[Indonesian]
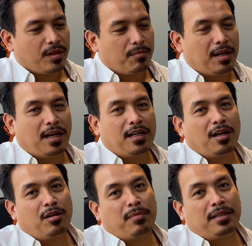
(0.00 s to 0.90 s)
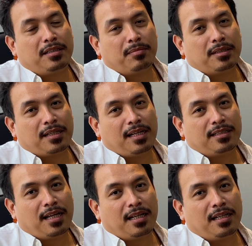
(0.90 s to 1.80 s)
Malah kadang kalau mandi cuma sekali
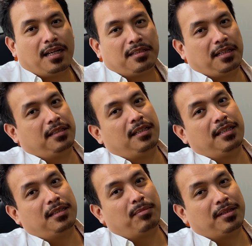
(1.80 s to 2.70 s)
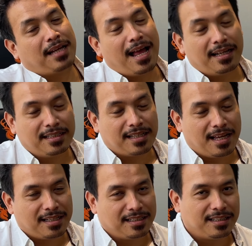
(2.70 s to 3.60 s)
sehari ya sikat giginya cuma sekali
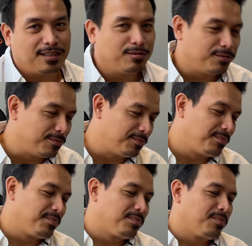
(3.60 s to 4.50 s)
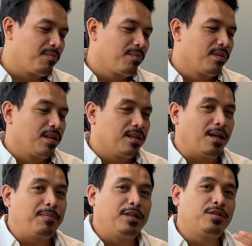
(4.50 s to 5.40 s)
sehari gitu.
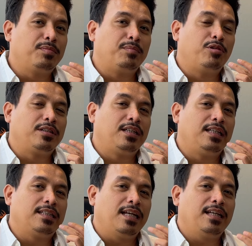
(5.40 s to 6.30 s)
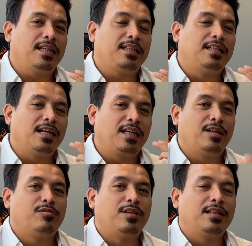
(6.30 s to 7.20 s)
Tapi itu membuat gigi saya tidak
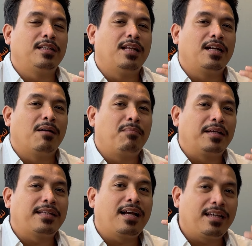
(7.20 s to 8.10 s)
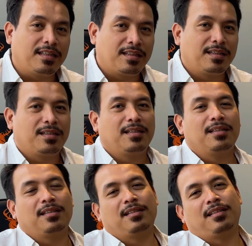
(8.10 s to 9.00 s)
ngilu dan tidak gampang sakit.
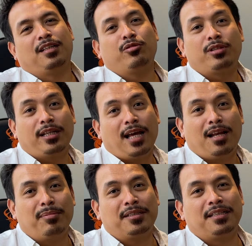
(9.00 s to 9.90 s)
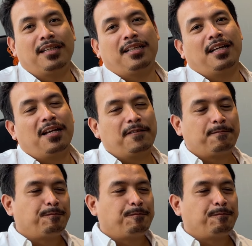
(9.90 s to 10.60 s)
Itu saya alamin sendiri ya.